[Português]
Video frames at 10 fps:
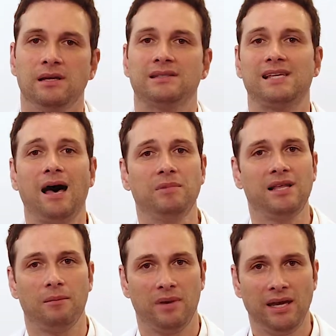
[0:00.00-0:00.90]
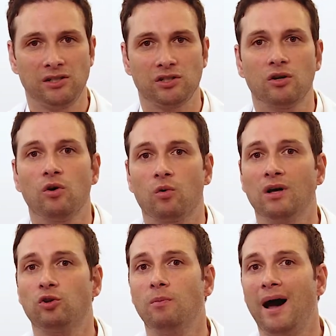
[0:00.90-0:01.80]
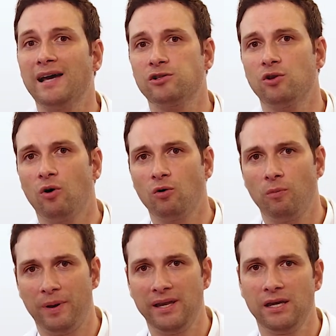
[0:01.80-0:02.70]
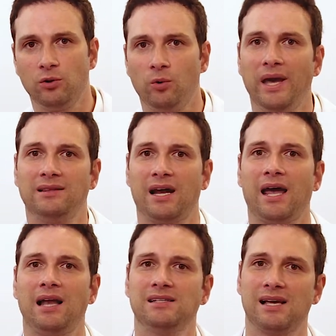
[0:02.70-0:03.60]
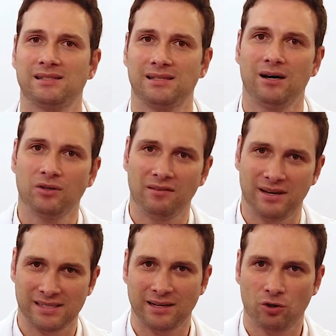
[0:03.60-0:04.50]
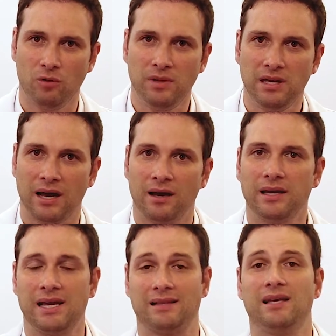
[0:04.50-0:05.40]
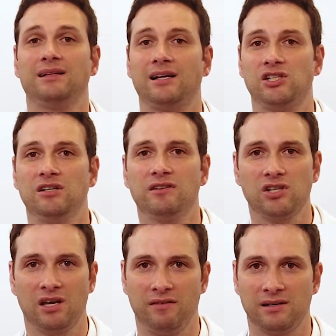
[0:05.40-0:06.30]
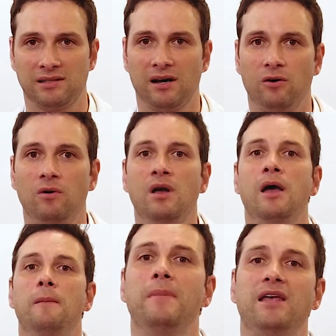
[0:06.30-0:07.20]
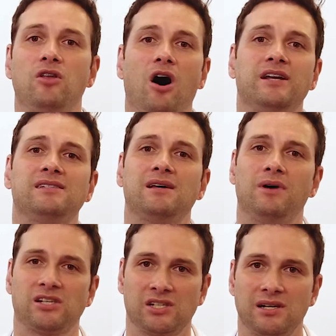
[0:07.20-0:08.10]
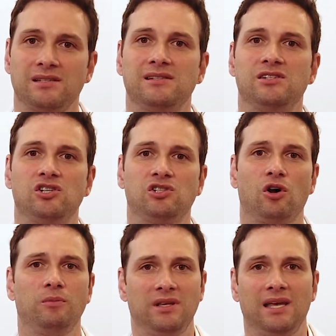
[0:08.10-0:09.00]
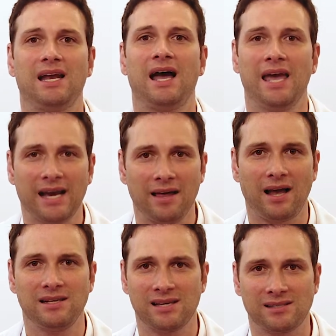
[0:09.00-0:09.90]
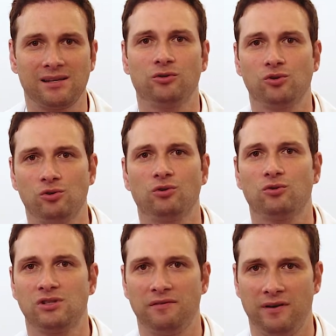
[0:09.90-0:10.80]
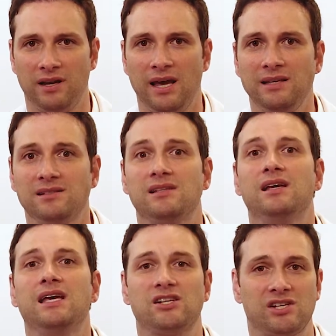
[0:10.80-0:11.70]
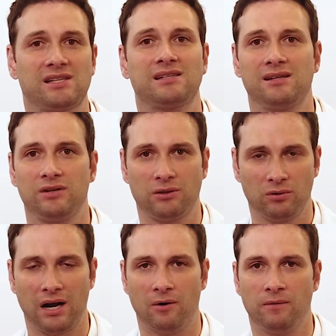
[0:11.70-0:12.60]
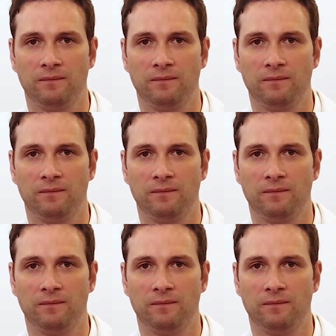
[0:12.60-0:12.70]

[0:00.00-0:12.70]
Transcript: Sabidamente, quanto mais longo o período entre a realização da vasectomia e a tentativa de reversão, menores são as chances de se obter a recanalização dos ductos deferentes e a gestação natural.